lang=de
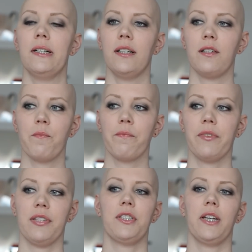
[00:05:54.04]
Ähm,
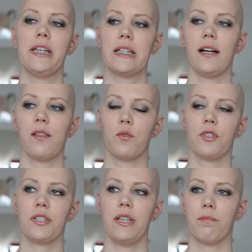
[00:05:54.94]
dass ich da hin kann
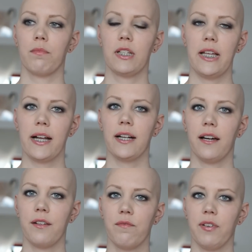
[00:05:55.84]
und das eben klären
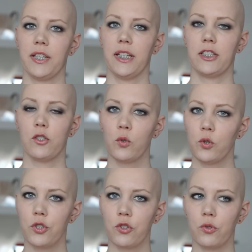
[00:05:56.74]
kann, wann geht's
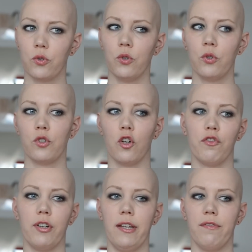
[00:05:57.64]
los und
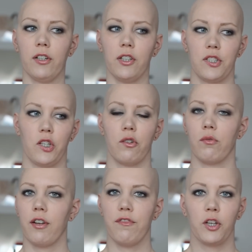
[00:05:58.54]
hoffe einfach, dass dann
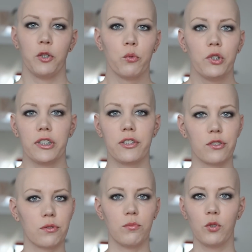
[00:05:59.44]
Anfang Juni das